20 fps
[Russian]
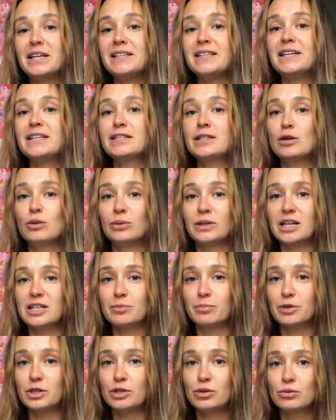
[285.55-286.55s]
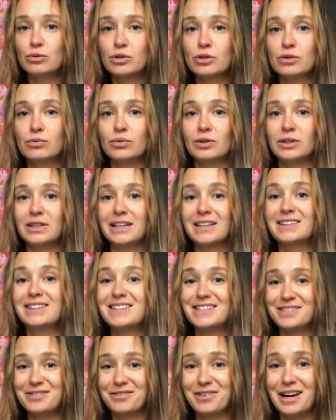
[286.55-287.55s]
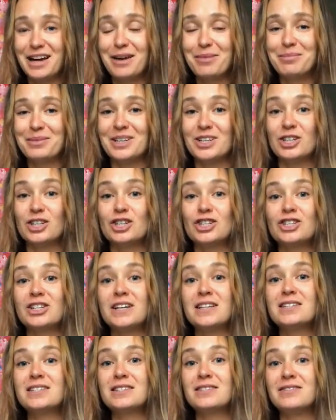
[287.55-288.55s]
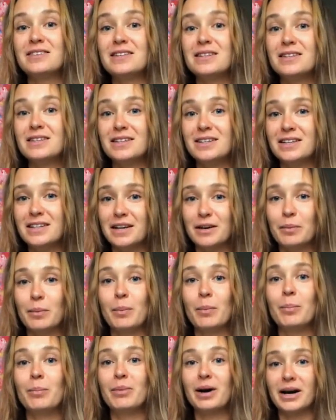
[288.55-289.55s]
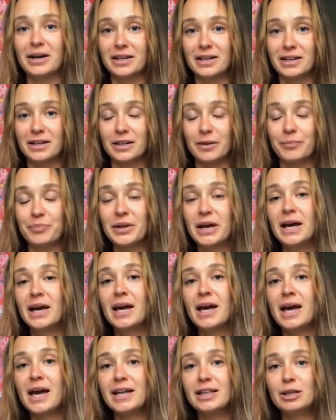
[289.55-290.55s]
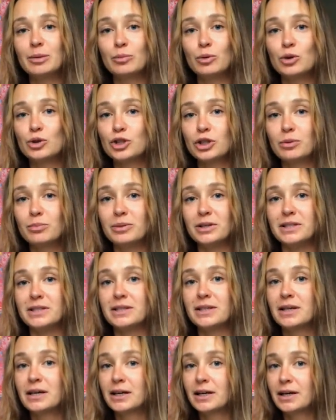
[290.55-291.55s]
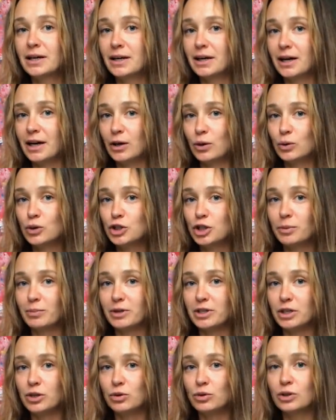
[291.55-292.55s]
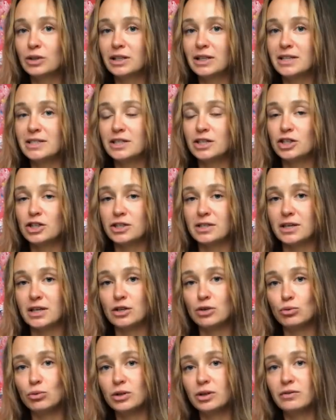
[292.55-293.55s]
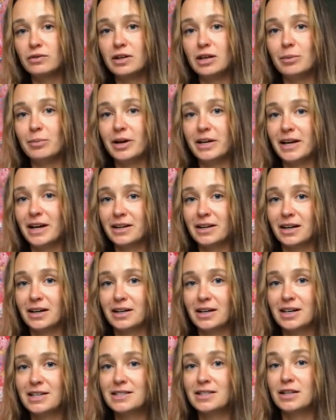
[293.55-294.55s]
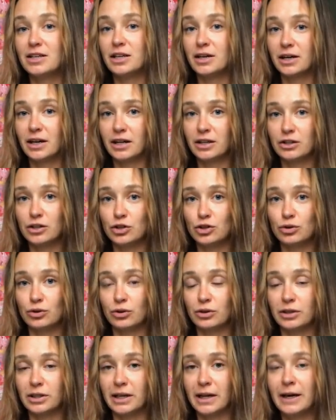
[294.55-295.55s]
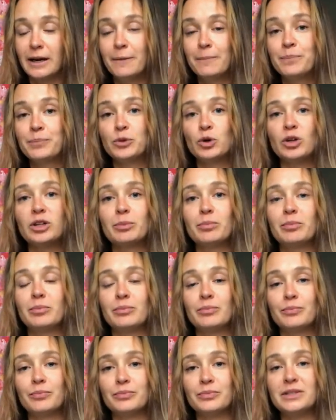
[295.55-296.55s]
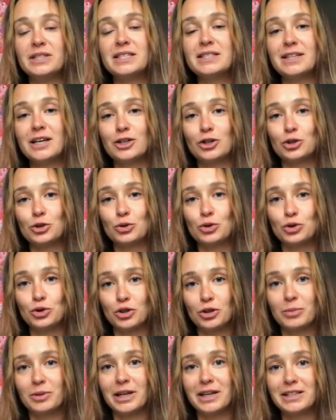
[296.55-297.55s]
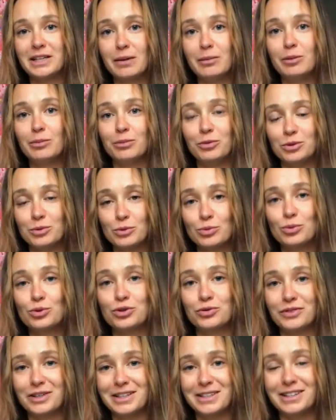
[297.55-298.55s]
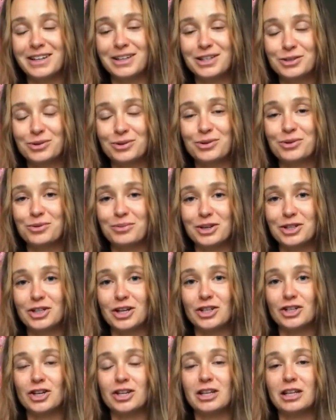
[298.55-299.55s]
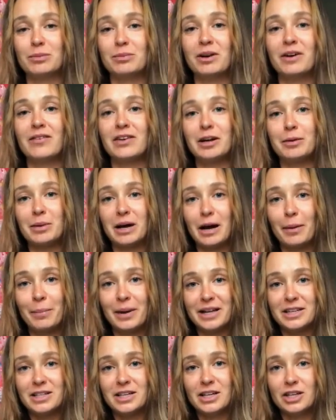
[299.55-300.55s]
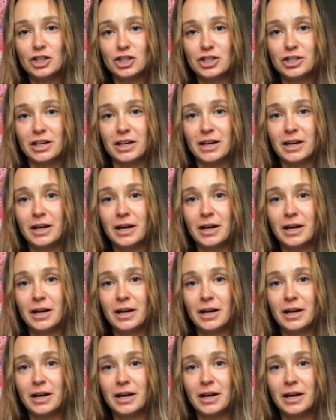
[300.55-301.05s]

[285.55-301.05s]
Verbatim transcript: если у нас присутствуют так называемые женственные маркеры. Это может быть хороший маникюр классический, нюдовый, либо ярко-красный, никак не черный. Но это не значит, что с черными ногтями мы будем тут же выглядеть городской сумасшедший. Нет, мы говорим об одежде,